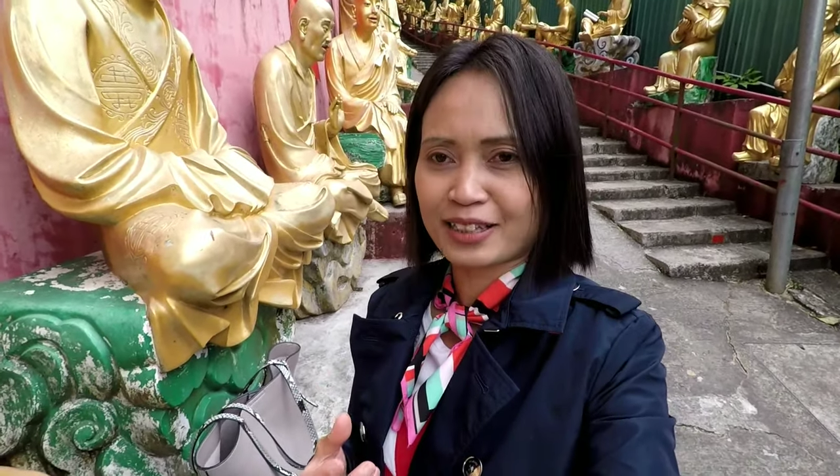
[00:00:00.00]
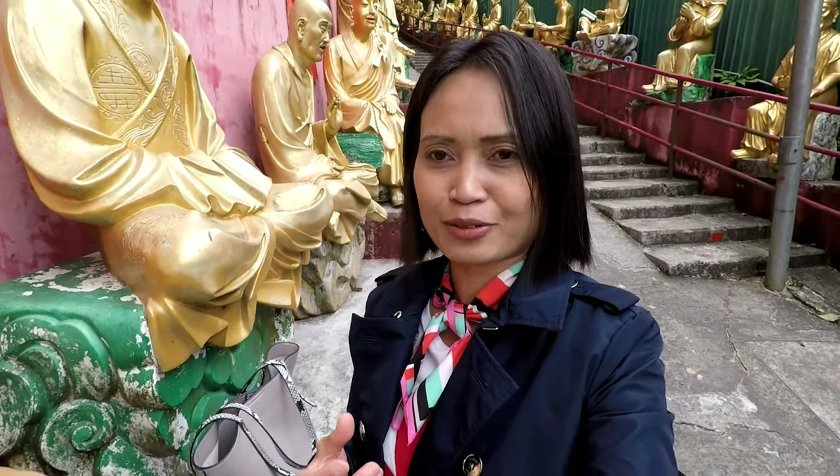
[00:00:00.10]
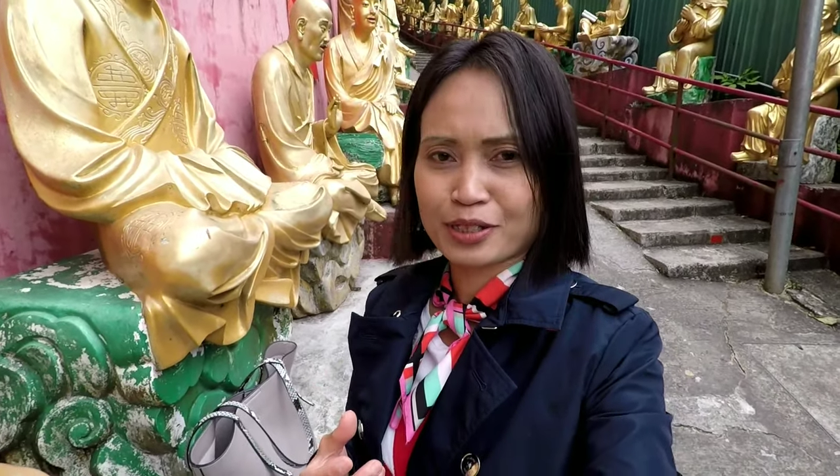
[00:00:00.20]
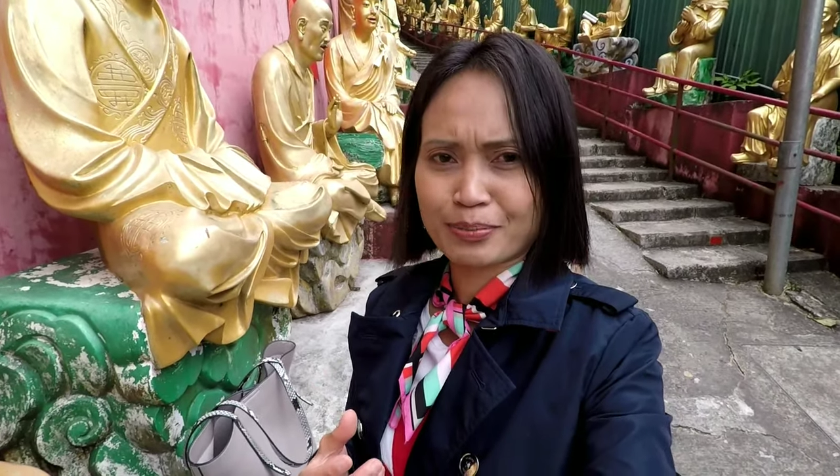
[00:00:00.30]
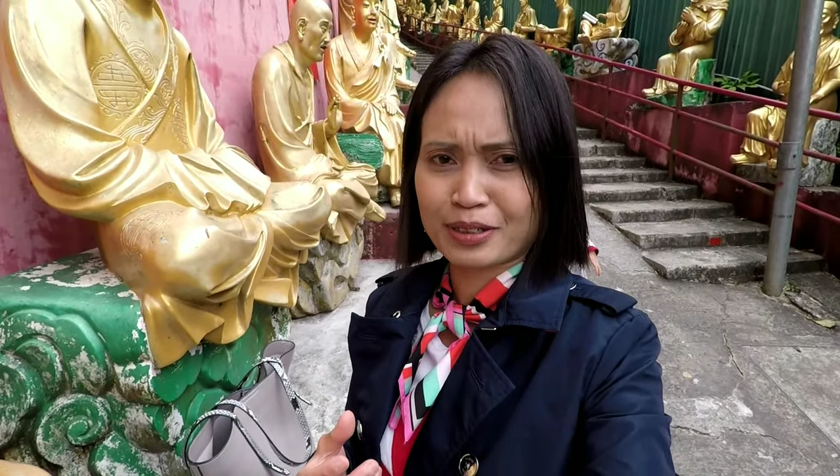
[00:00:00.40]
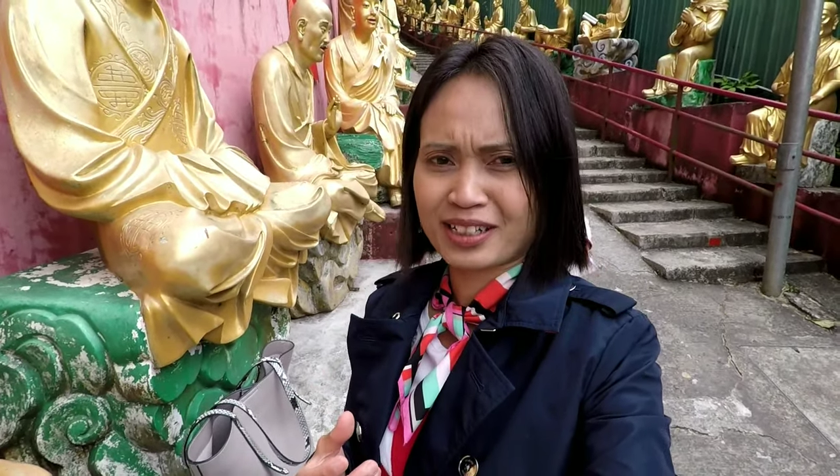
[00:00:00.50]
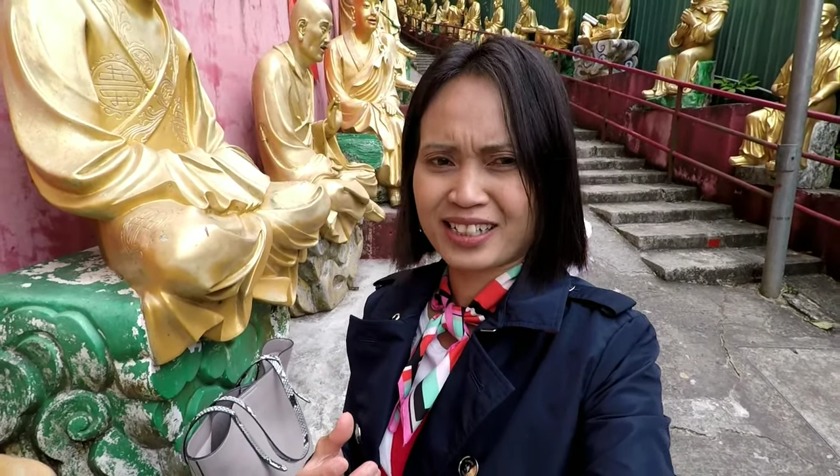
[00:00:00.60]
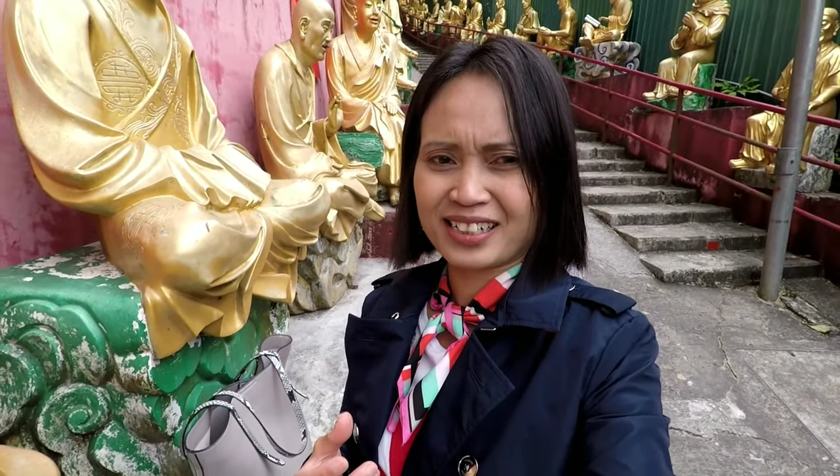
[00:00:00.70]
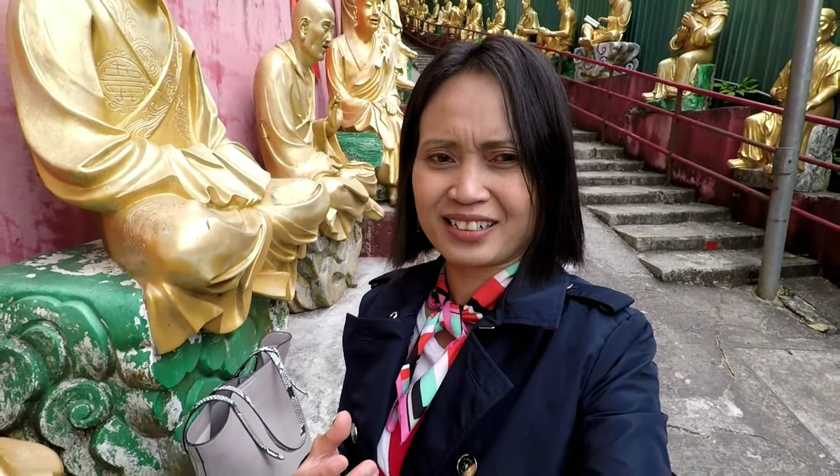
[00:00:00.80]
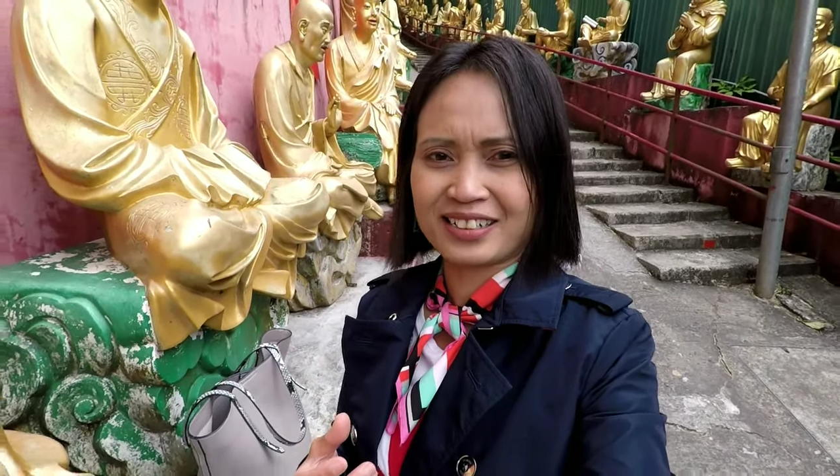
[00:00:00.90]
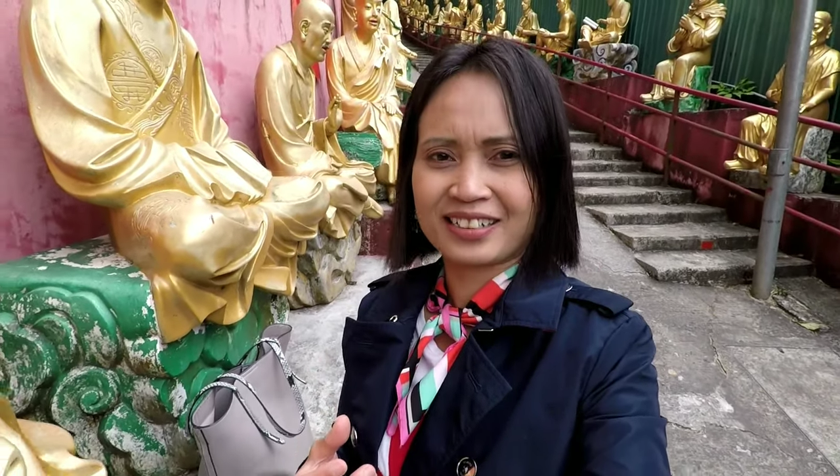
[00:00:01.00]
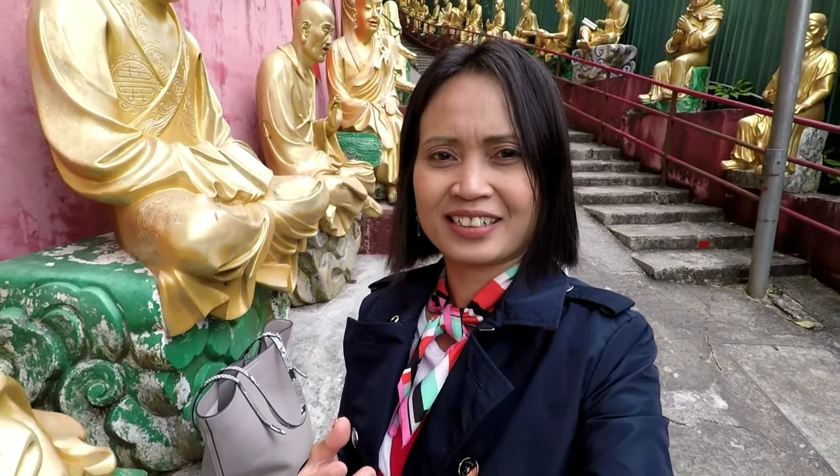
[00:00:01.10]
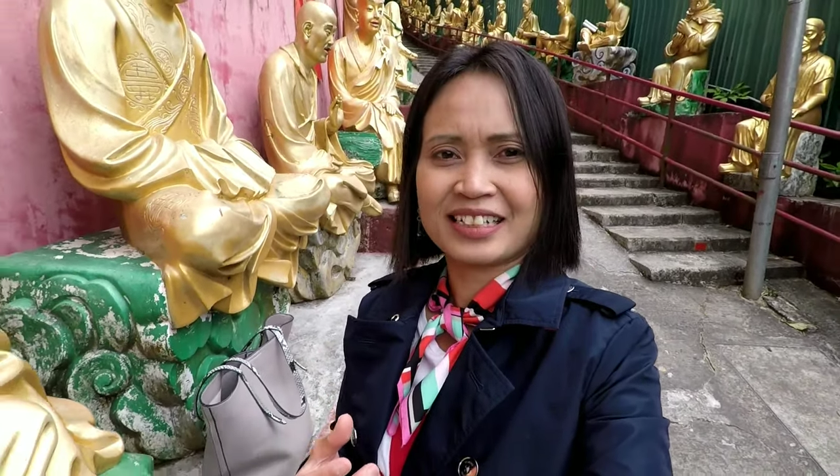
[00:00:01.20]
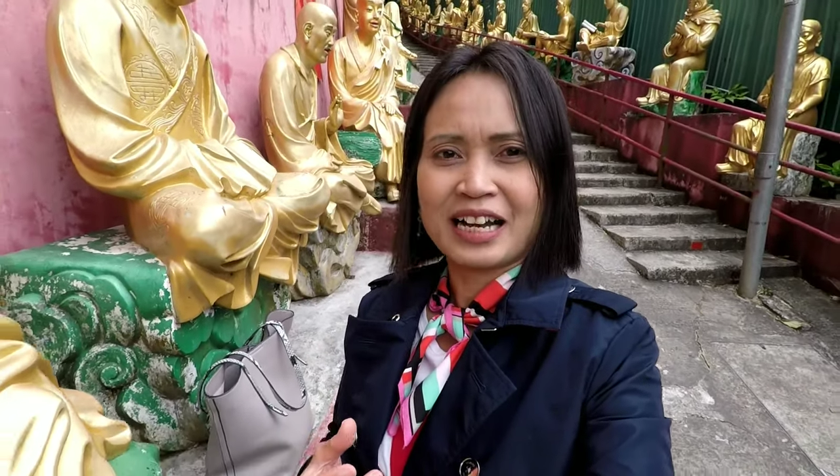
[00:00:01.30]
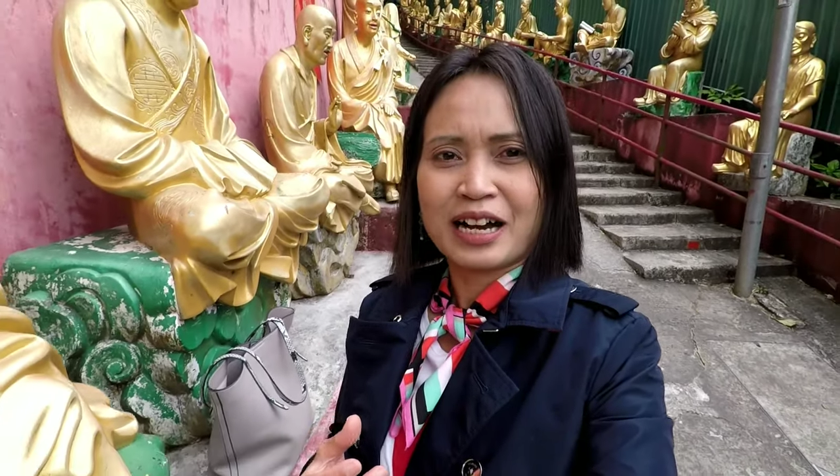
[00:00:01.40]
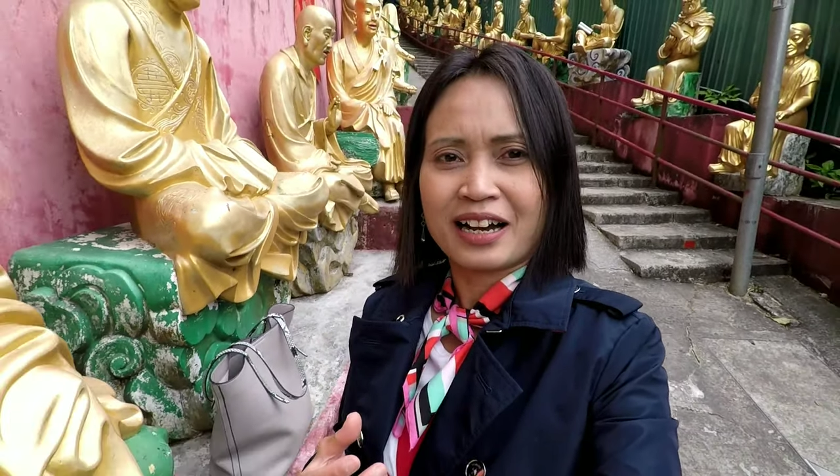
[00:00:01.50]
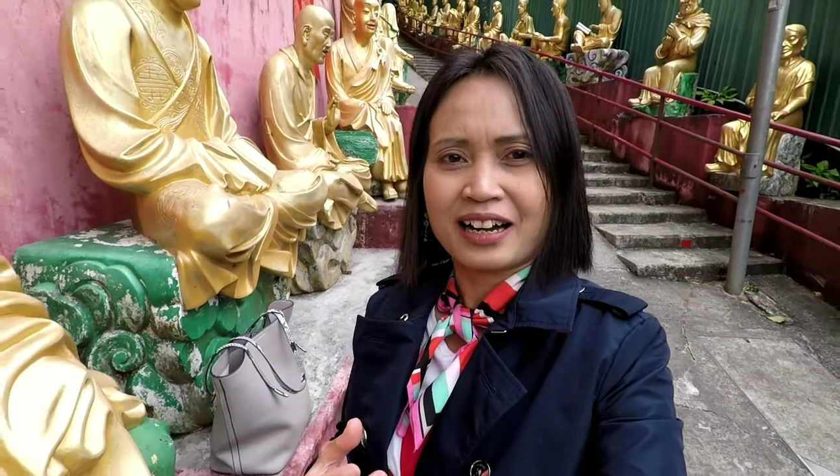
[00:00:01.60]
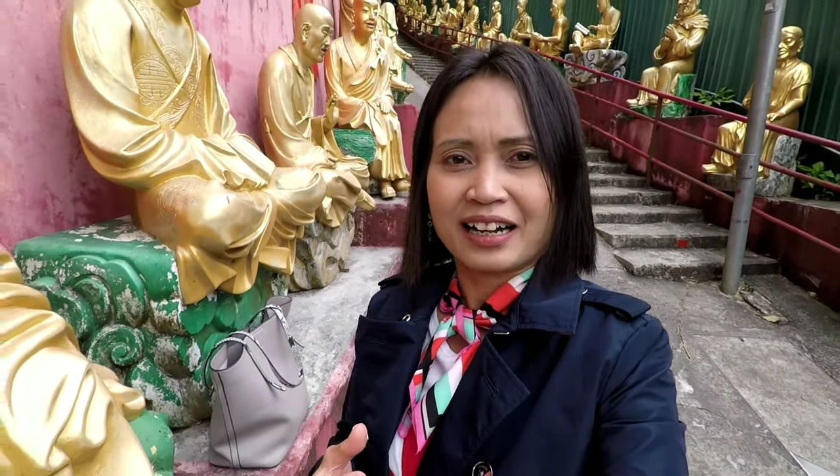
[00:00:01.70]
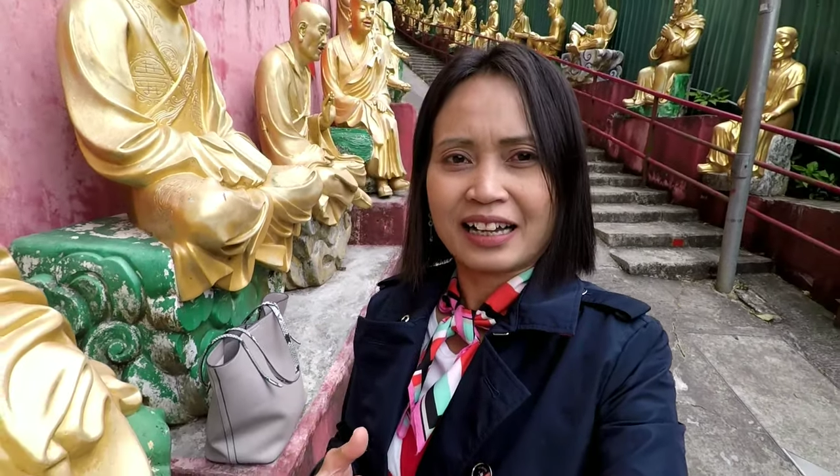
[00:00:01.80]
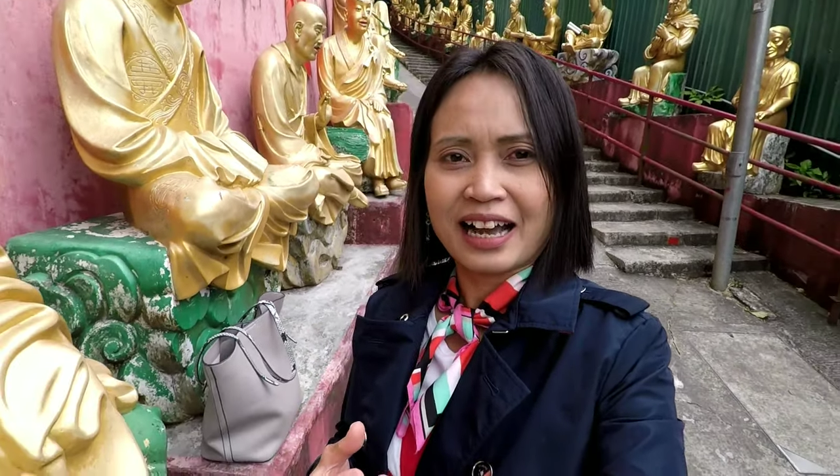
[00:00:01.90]
sebenarnya
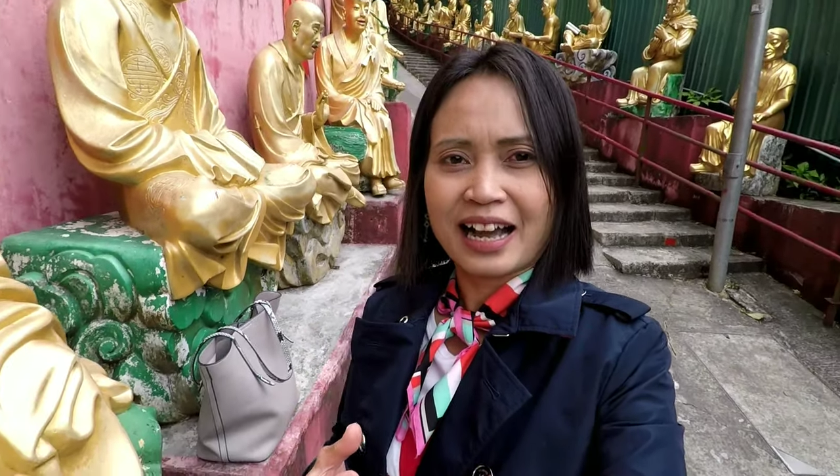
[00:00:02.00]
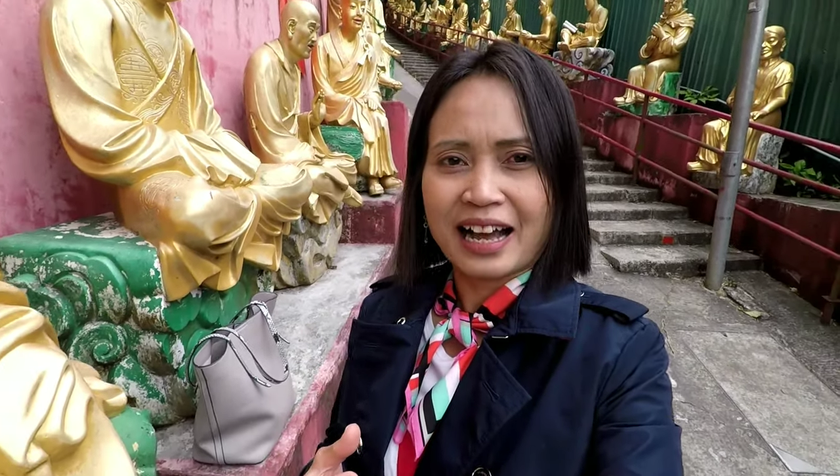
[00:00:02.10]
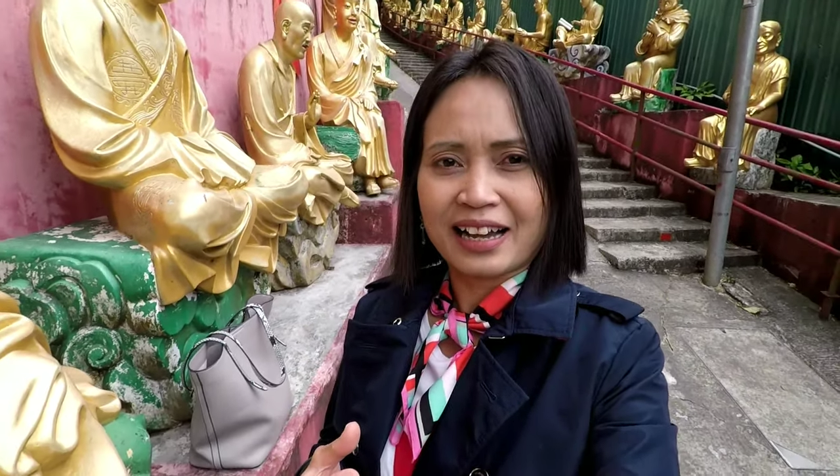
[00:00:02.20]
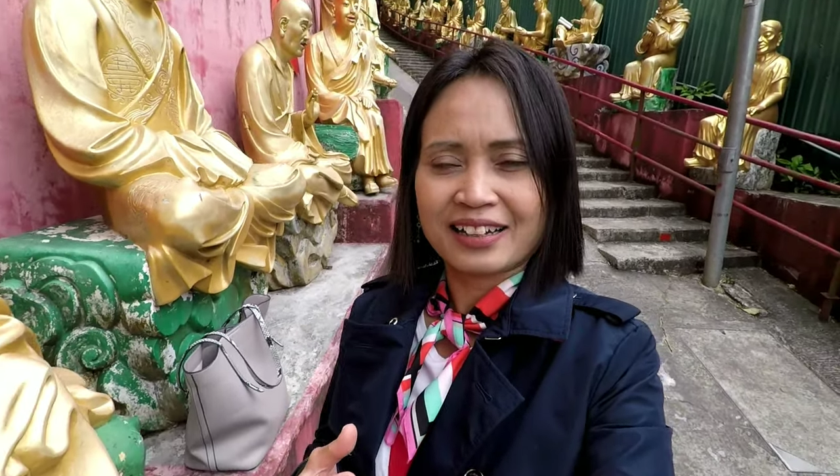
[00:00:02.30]
nggak